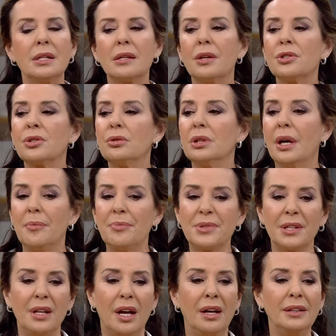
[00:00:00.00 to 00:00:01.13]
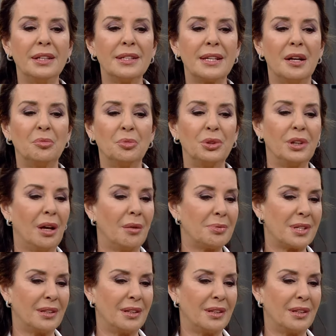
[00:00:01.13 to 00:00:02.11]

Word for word: sen şunu yapsana, anne sen bunu yapsana